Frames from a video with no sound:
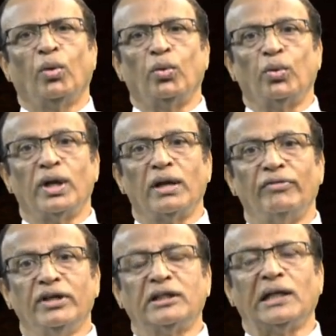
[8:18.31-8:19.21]
உன்னுடைய
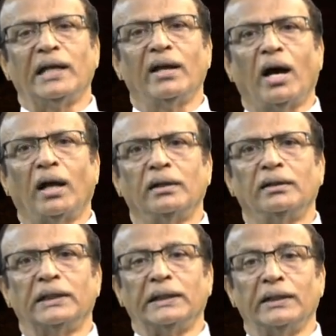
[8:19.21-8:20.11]
வீட்டிலே நான்
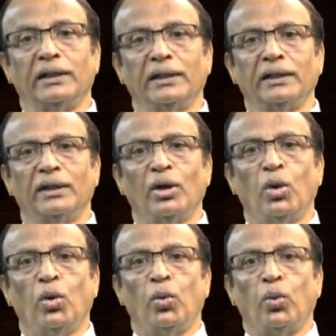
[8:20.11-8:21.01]
இன்று
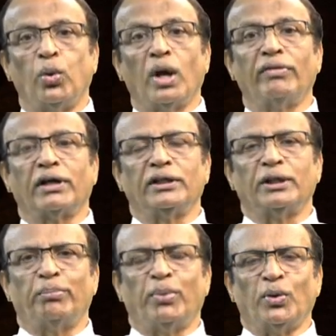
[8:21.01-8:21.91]
உணவருந்த
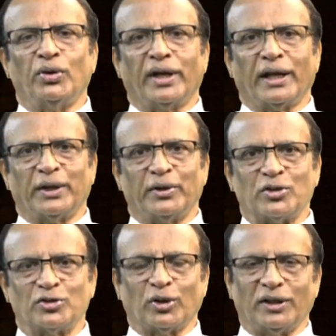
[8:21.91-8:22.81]
போகின்றேன் என்று
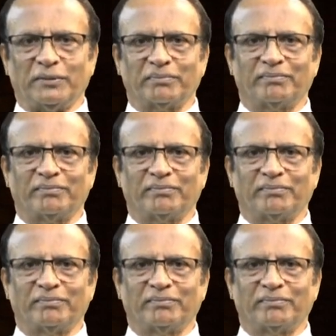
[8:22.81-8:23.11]
சொல்லி